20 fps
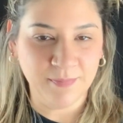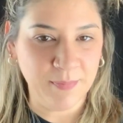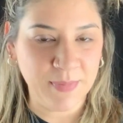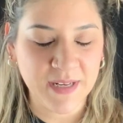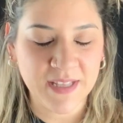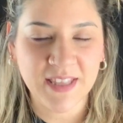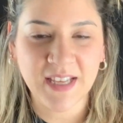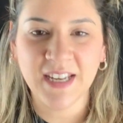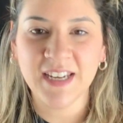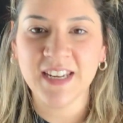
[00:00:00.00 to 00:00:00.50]

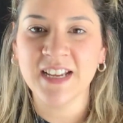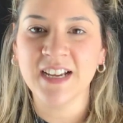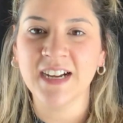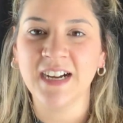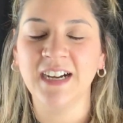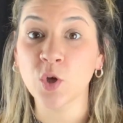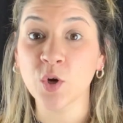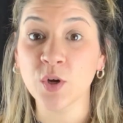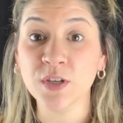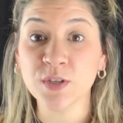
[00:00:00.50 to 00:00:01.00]
británica.
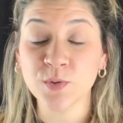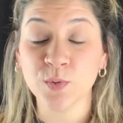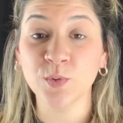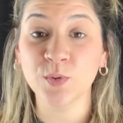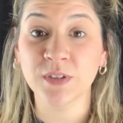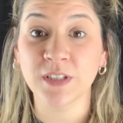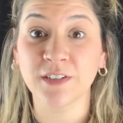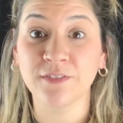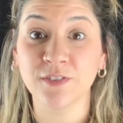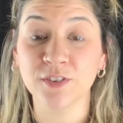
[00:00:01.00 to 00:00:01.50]
No hice un
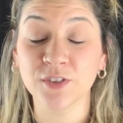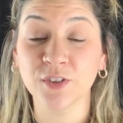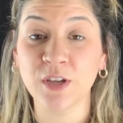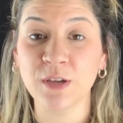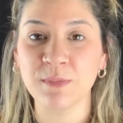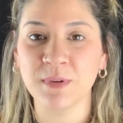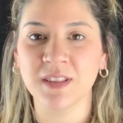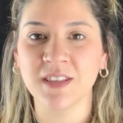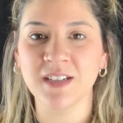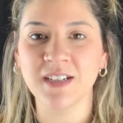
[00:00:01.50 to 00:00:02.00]
ultrafondo de
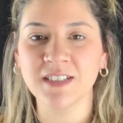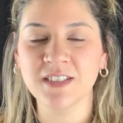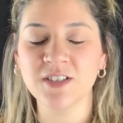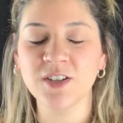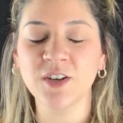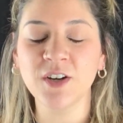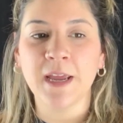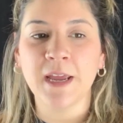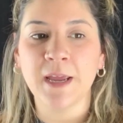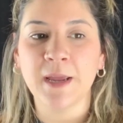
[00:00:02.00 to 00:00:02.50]

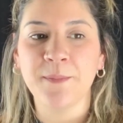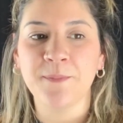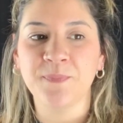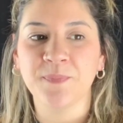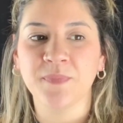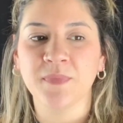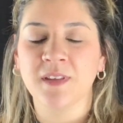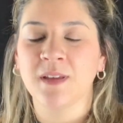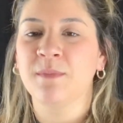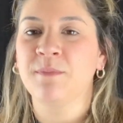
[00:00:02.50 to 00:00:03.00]
investigación, eh,
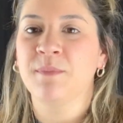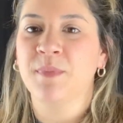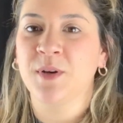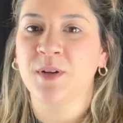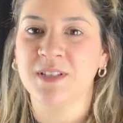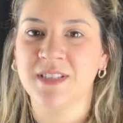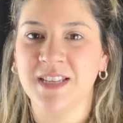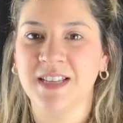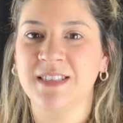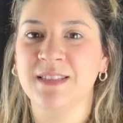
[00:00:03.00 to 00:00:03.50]

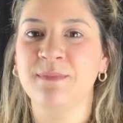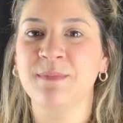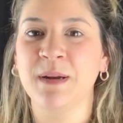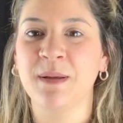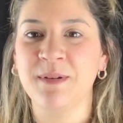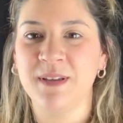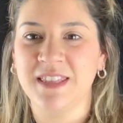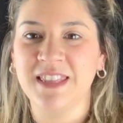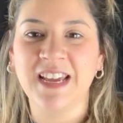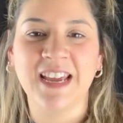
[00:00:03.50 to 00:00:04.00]
pero si a simple
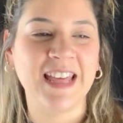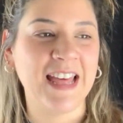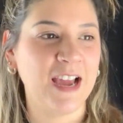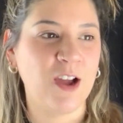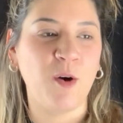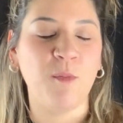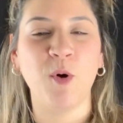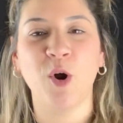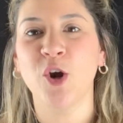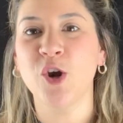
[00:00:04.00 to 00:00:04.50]
vista queda
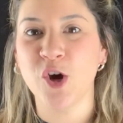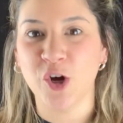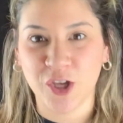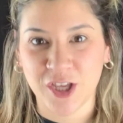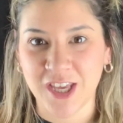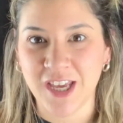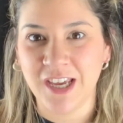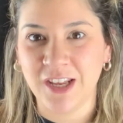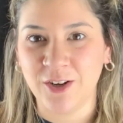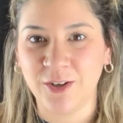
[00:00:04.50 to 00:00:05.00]
como lo
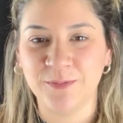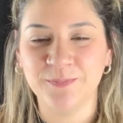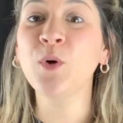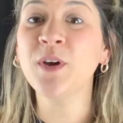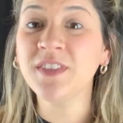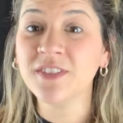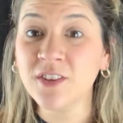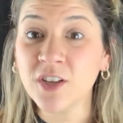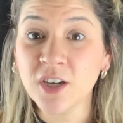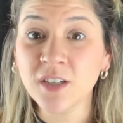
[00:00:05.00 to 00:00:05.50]
quiero.
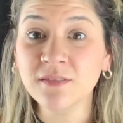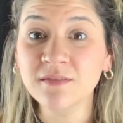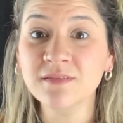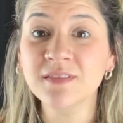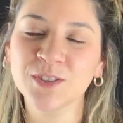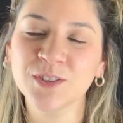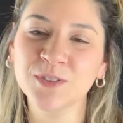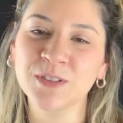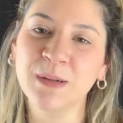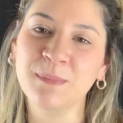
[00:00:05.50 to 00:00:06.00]
Cuestión,
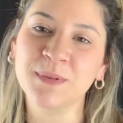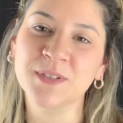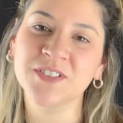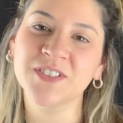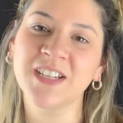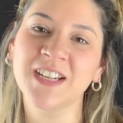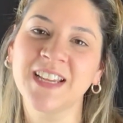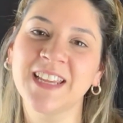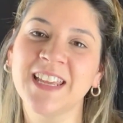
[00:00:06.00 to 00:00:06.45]
yo soy una persona